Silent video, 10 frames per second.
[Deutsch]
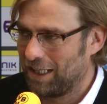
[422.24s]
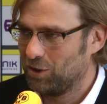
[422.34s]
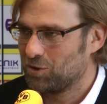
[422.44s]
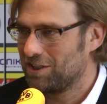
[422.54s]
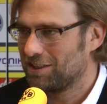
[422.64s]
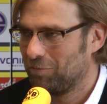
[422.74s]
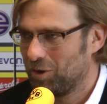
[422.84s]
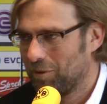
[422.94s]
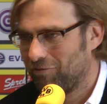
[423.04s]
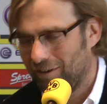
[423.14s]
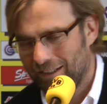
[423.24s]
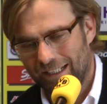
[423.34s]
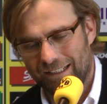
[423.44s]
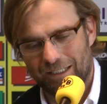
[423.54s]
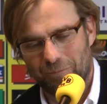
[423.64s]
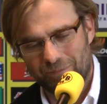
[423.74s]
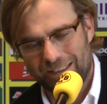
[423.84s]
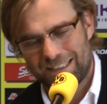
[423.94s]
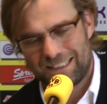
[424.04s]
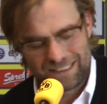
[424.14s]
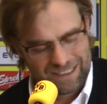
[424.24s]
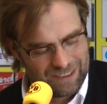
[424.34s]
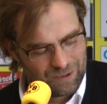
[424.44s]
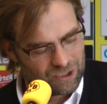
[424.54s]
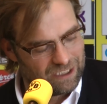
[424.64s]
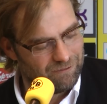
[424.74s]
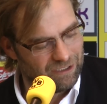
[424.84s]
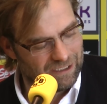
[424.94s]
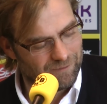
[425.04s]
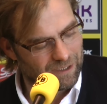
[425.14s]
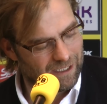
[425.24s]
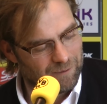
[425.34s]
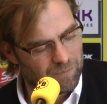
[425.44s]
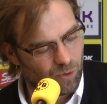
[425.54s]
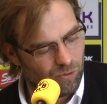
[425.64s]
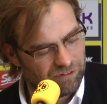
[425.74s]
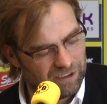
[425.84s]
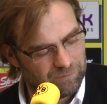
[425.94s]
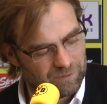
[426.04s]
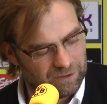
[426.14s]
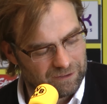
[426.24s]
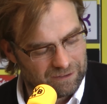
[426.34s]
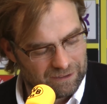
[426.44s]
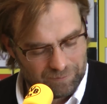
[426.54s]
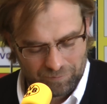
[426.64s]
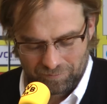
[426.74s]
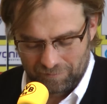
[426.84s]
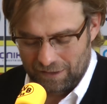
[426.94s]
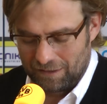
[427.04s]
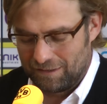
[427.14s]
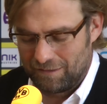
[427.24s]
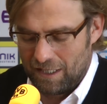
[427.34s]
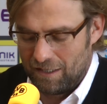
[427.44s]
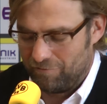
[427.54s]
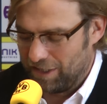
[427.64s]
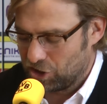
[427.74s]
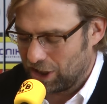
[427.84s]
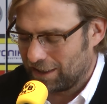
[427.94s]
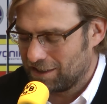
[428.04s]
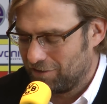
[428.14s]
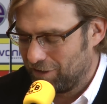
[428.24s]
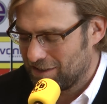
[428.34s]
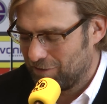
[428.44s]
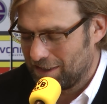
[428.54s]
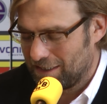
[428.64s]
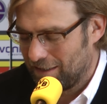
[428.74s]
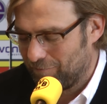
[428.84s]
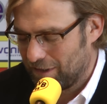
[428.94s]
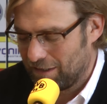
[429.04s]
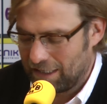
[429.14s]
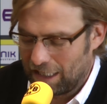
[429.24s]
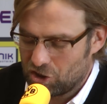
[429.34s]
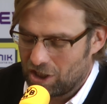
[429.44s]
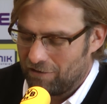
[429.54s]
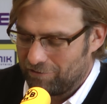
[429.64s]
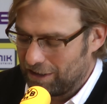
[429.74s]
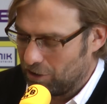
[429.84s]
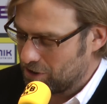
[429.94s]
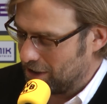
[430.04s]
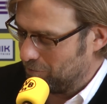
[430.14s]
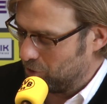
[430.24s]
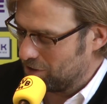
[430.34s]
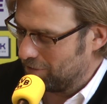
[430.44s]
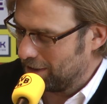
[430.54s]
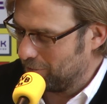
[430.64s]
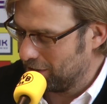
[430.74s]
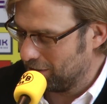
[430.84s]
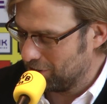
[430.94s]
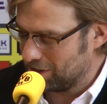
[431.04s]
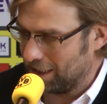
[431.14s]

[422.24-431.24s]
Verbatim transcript: meine Jungs nicht damit überfordern, ähm, dass ich sie zu schnell wieder einberufe und ähm, wäre schrecklich gewesen, wenn ich da Geldstrafen hätte ausgeben müssen, weil jemand irgendwie das